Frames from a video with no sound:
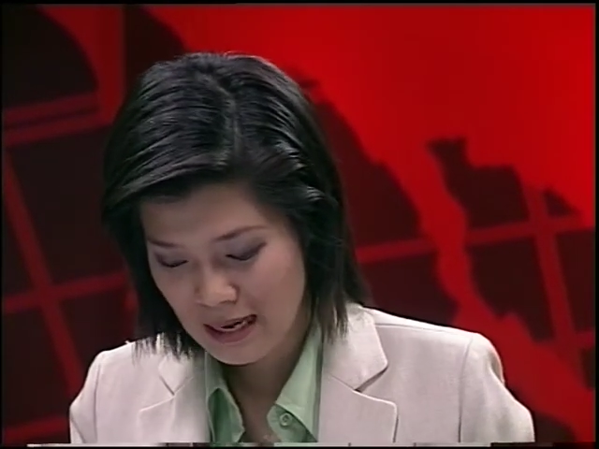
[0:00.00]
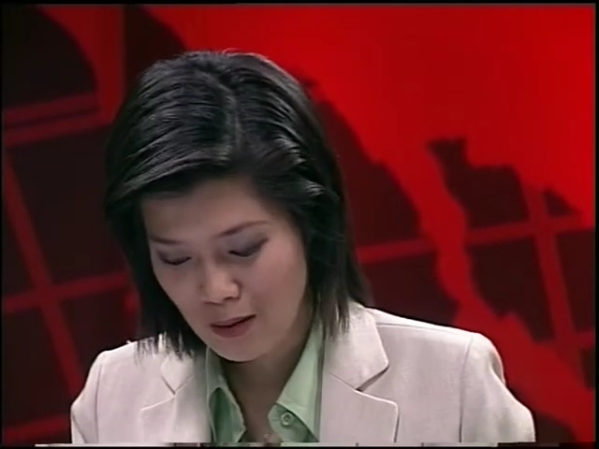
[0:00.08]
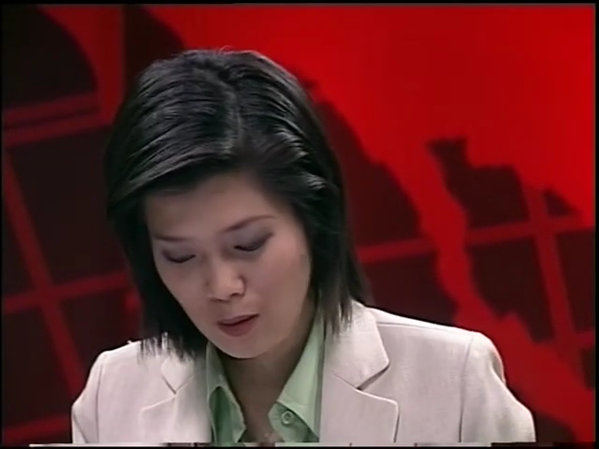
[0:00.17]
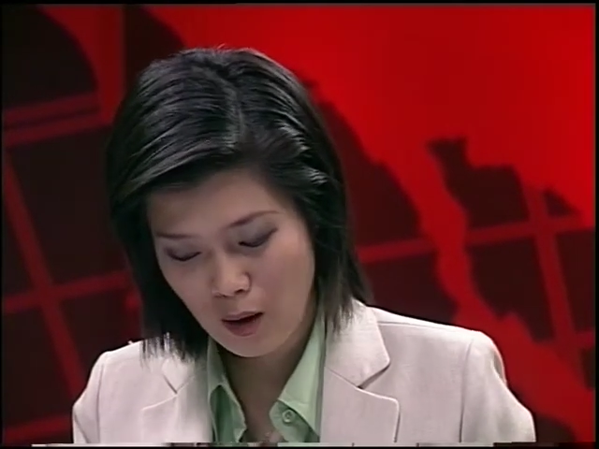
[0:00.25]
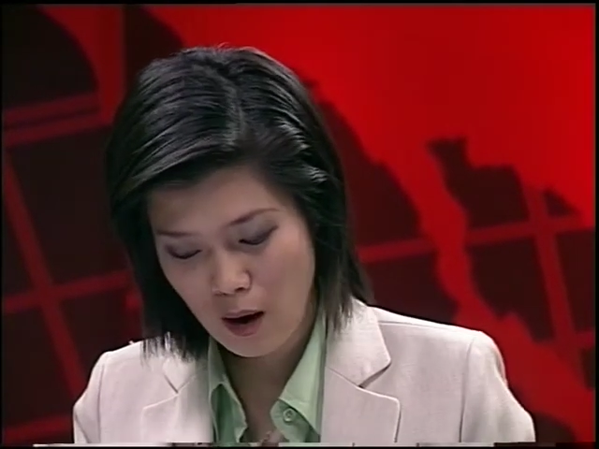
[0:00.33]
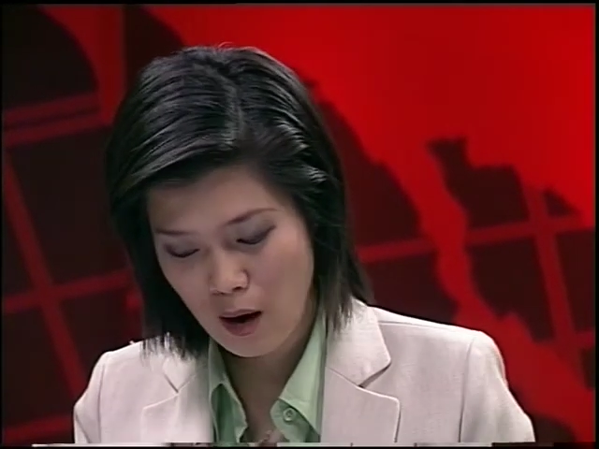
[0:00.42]

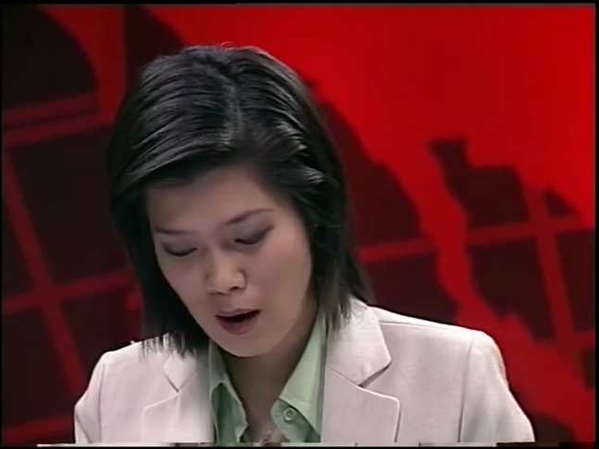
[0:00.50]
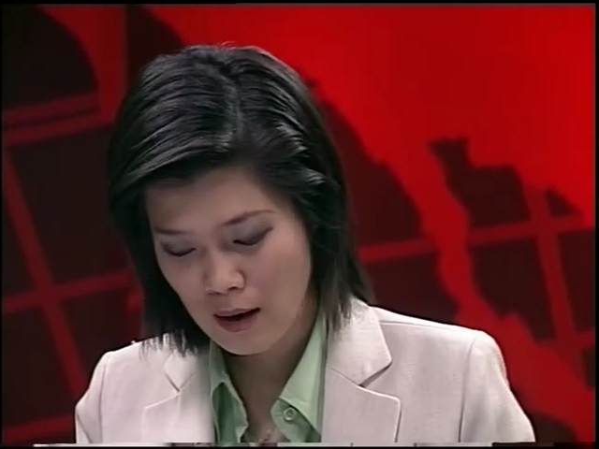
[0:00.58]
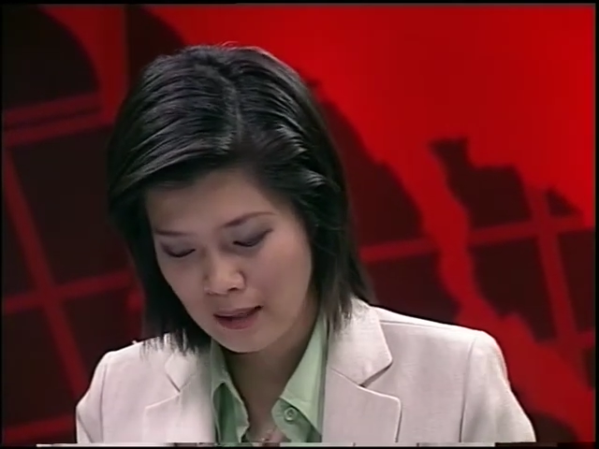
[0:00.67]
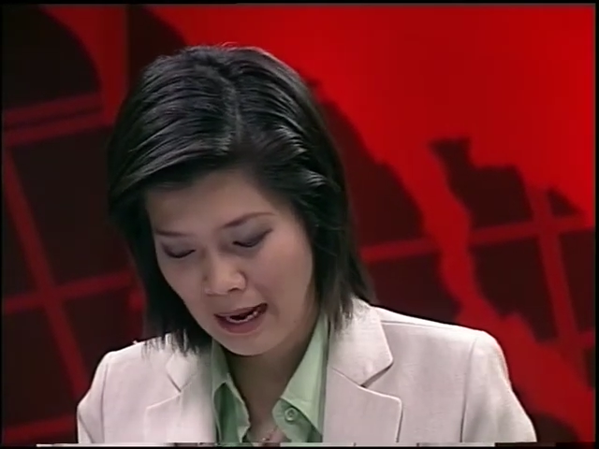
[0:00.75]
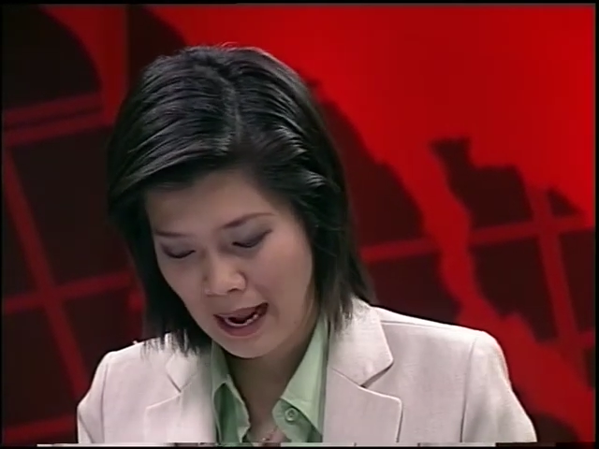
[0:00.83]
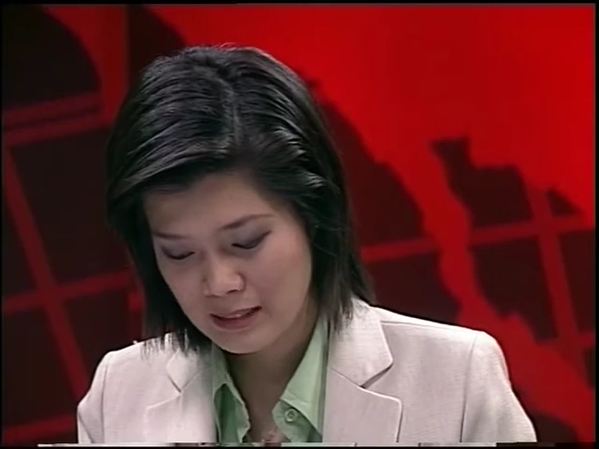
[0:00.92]
แล้วก็
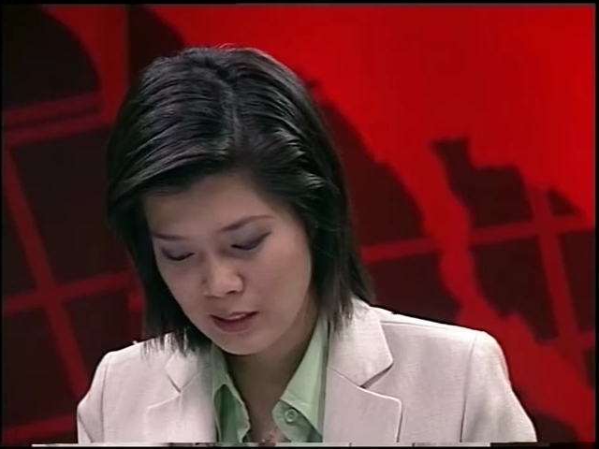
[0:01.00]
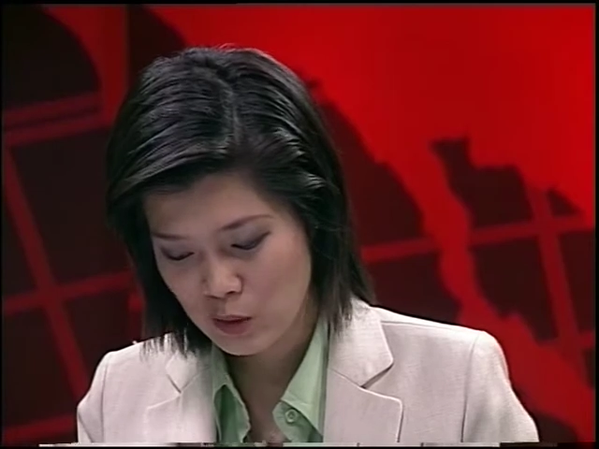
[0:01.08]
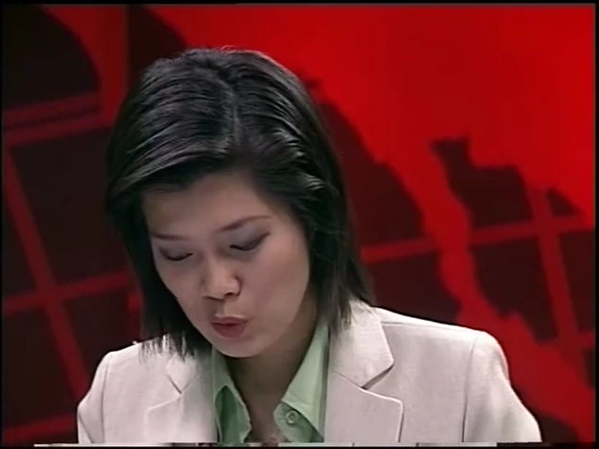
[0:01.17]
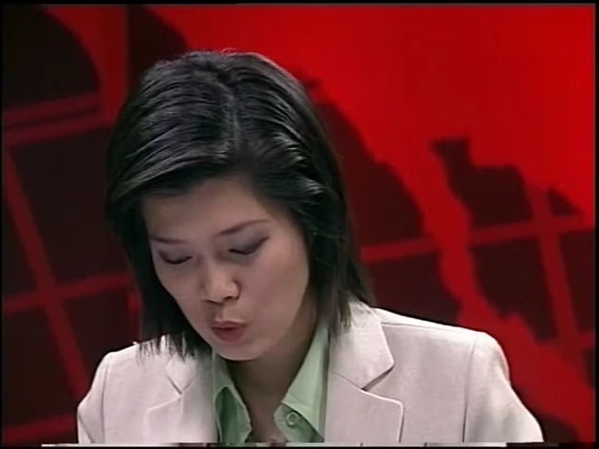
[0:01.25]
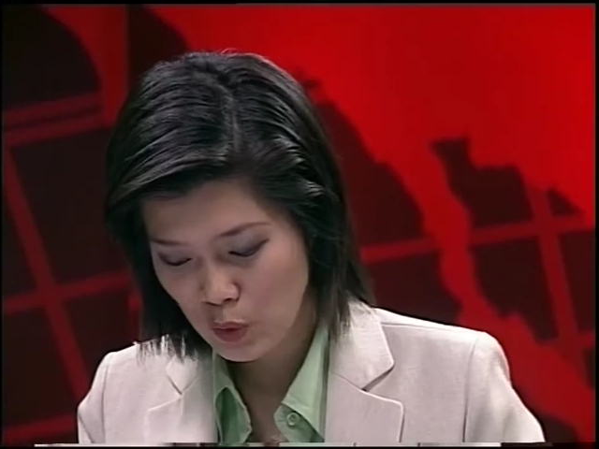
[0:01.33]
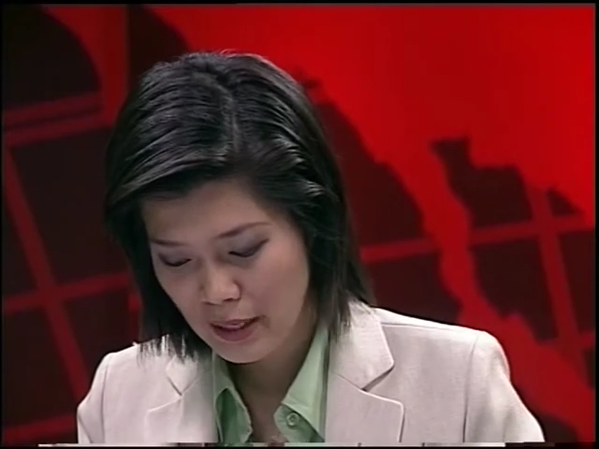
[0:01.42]
การถือ
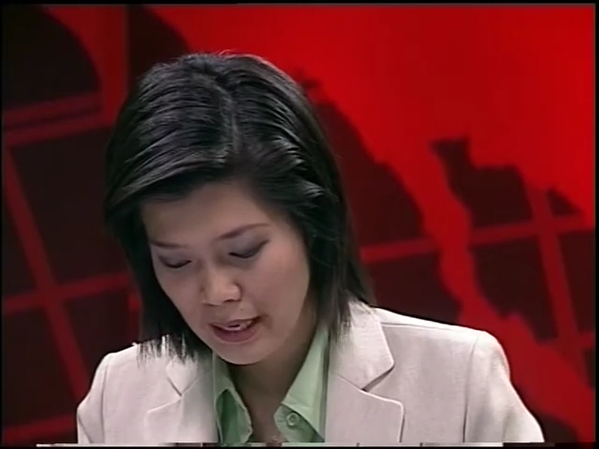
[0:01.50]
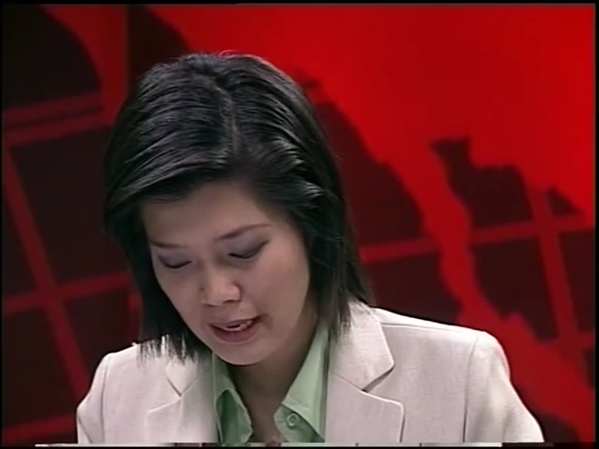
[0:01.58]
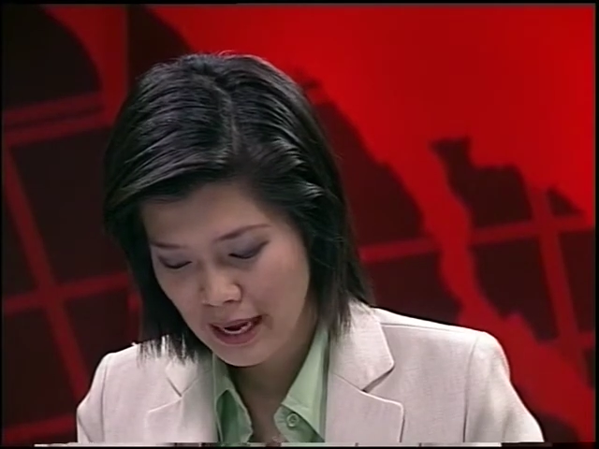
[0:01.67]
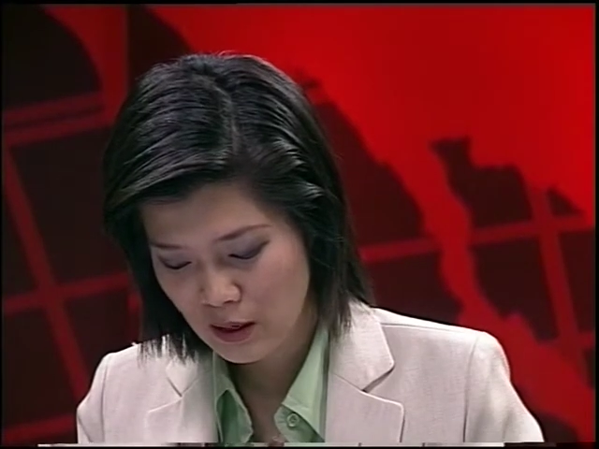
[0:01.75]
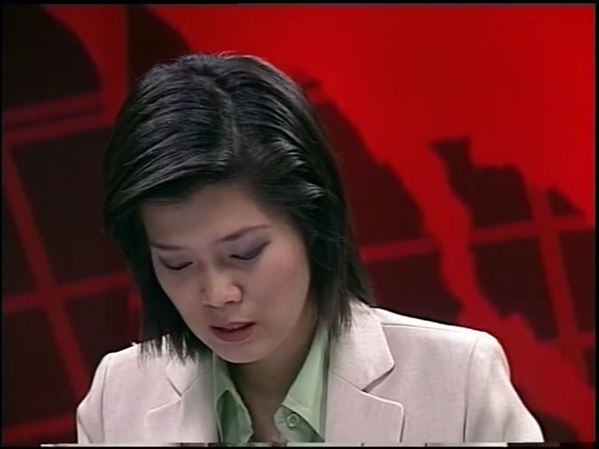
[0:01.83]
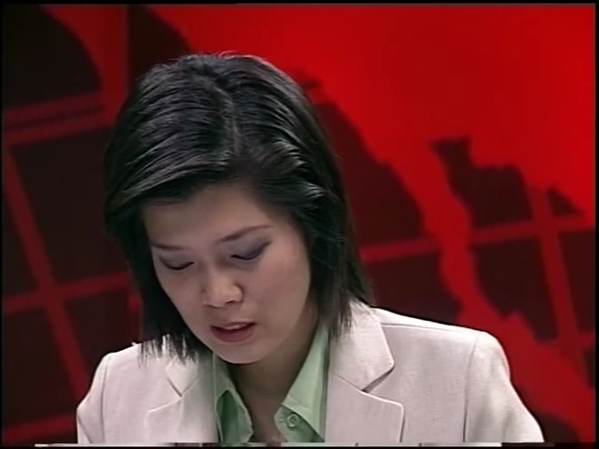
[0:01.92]
หุ้นตรงนี้
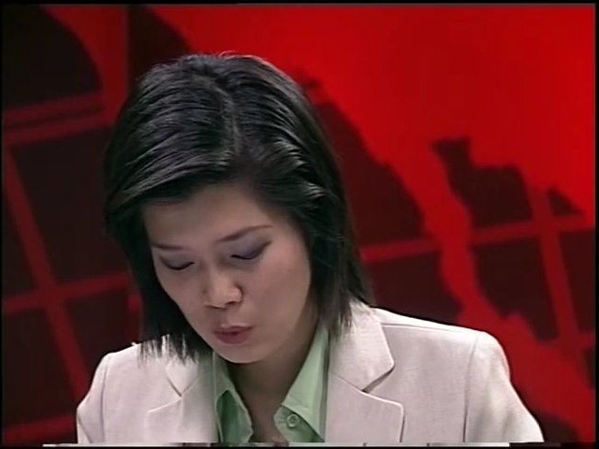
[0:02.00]
เนี่ยก็